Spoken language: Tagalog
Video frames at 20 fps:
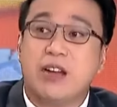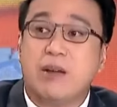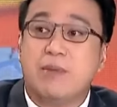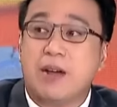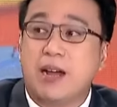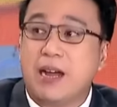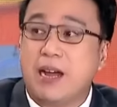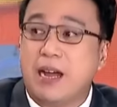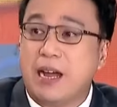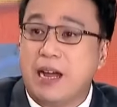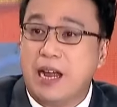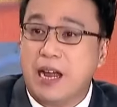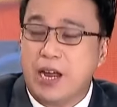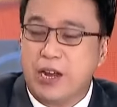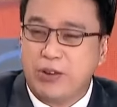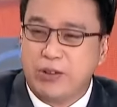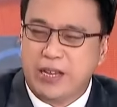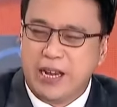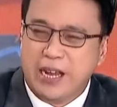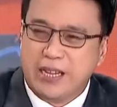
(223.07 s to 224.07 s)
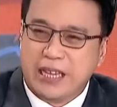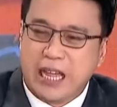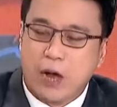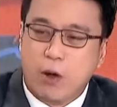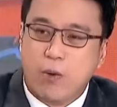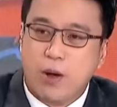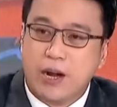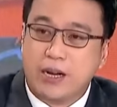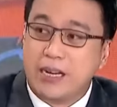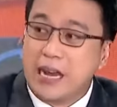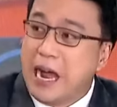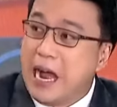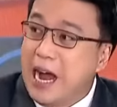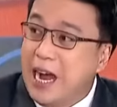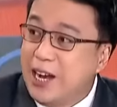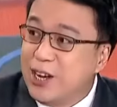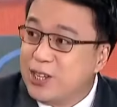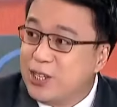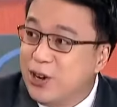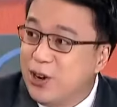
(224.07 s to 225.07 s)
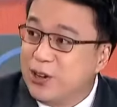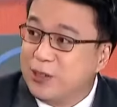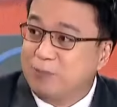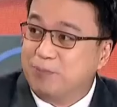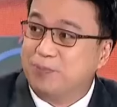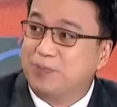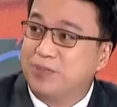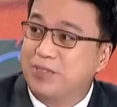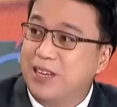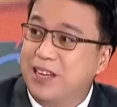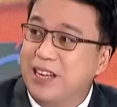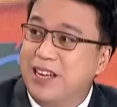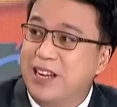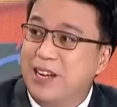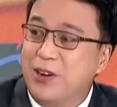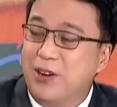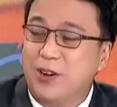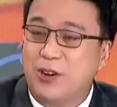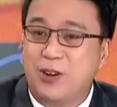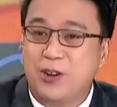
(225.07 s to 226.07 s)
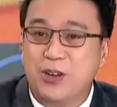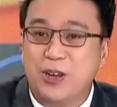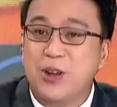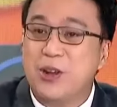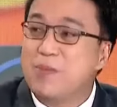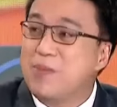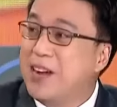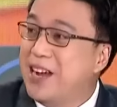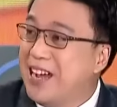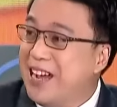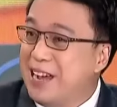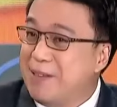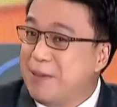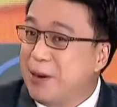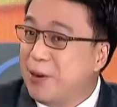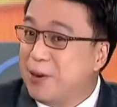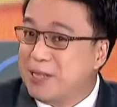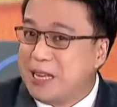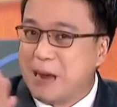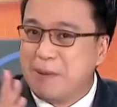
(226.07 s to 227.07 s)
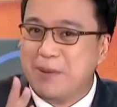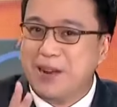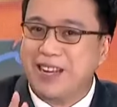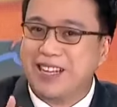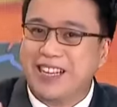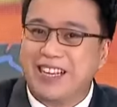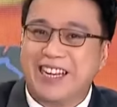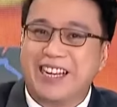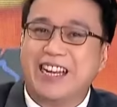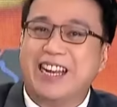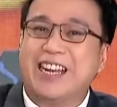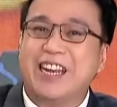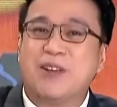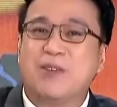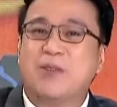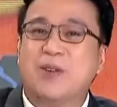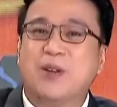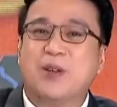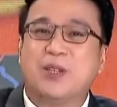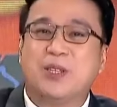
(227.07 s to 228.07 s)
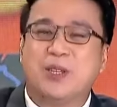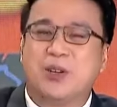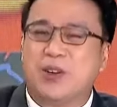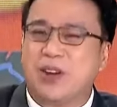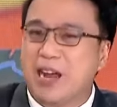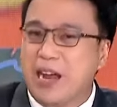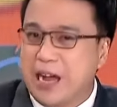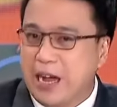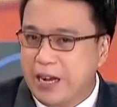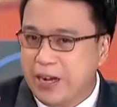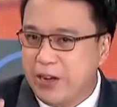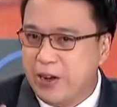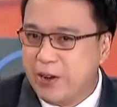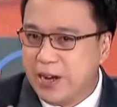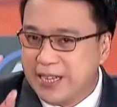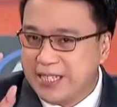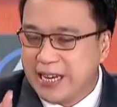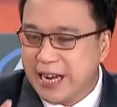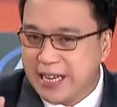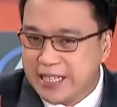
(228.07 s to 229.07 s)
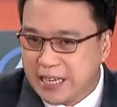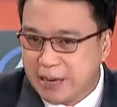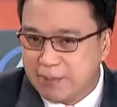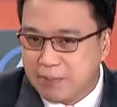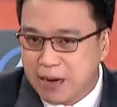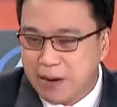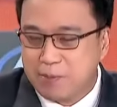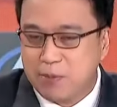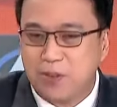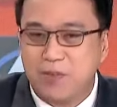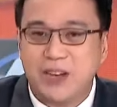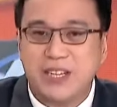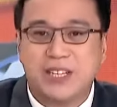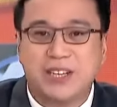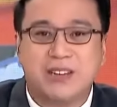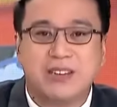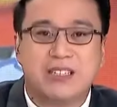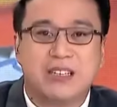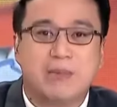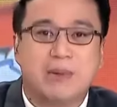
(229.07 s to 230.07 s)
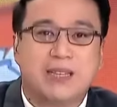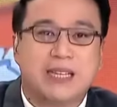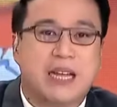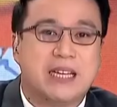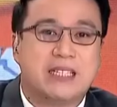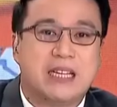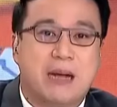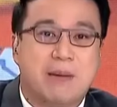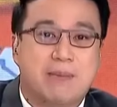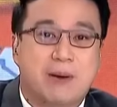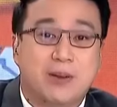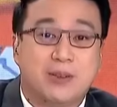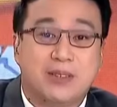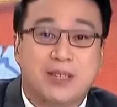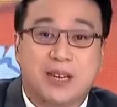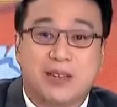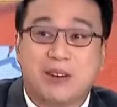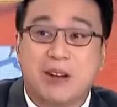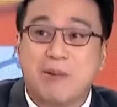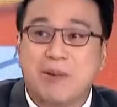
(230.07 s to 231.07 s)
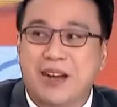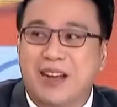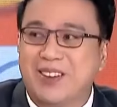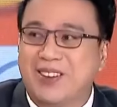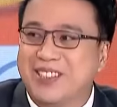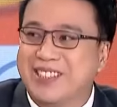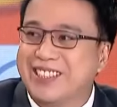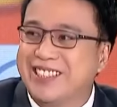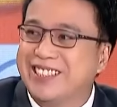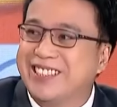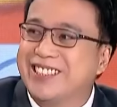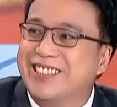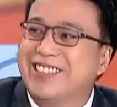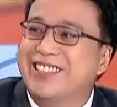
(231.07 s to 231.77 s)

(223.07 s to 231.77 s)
Yun ang mga, yung tinatawag na arson. Ayan. Oh, yun ang mga pag-usapan natin in the near future. Ano yung isang-isang mga provisions na batas about the criminal laws?